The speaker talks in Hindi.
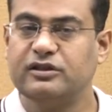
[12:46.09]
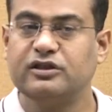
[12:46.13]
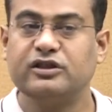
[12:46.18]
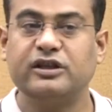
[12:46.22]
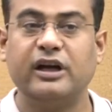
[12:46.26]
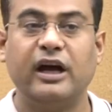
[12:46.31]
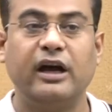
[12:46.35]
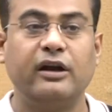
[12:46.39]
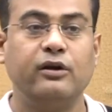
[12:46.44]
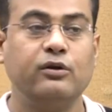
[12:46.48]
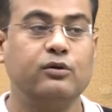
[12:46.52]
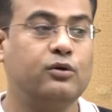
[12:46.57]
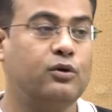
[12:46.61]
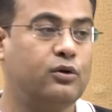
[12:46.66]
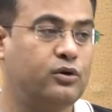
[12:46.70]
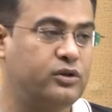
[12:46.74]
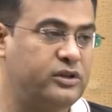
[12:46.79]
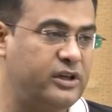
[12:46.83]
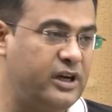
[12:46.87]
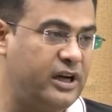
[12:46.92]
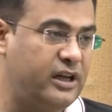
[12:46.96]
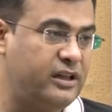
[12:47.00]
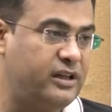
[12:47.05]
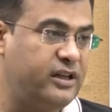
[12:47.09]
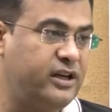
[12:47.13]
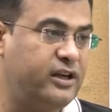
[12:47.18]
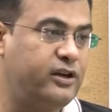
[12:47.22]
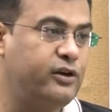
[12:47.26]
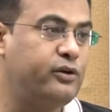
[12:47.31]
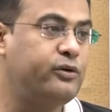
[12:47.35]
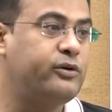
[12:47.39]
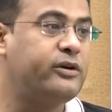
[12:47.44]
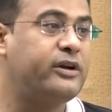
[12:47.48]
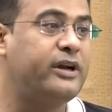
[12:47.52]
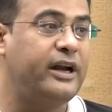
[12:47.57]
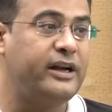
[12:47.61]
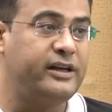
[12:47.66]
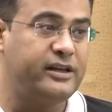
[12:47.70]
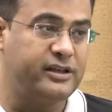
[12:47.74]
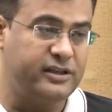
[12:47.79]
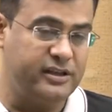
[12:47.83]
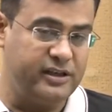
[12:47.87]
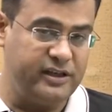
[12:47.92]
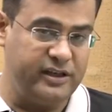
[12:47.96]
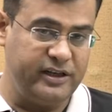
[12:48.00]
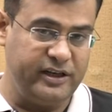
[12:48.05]
चालू हो जाती है
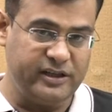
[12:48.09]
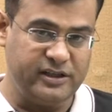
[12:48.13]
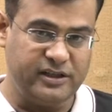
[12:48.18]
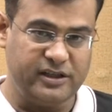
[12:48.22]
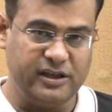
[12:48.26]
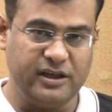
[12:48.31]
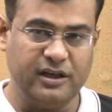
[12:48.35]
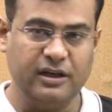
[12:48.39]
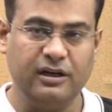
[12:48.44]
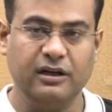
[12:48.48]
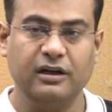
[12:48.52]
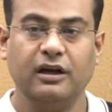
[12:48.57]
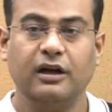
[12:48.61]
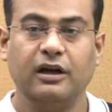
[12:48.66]
न्यूट्रलाइजेशन रिएक्शन ना